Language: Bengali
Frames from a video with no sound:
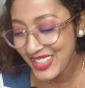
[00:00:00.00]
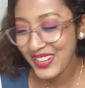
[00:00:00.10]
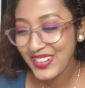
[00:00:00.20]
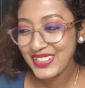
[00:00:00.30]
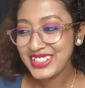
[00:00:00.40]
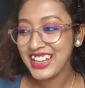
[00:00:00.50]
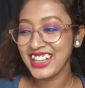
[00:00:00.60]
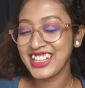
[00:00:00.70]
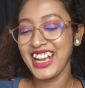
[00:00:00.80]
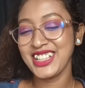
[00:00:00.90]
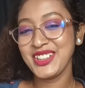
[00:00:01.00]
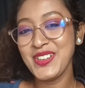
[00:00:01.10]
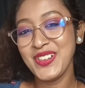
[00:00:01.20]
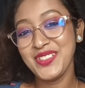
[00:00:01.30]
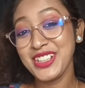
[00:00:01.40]
যখন যাই
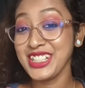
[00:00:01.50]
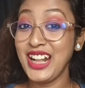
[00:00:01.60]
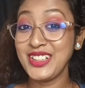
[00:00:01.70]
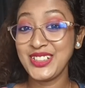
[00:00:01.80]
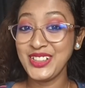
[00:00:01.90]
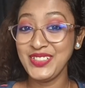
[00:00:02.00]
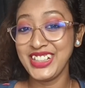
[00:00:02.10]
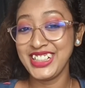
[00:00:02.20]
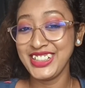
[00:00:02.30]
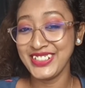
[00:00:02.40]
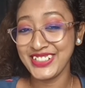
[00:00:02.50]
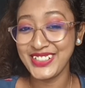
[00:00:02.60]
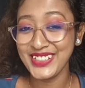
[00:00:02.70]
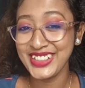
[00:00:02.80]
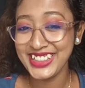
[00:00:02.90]
বলবে সাজু তো ভিডিও
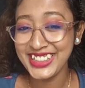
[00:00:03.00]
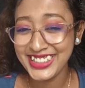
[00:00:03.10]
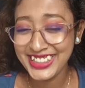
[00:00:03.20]
করি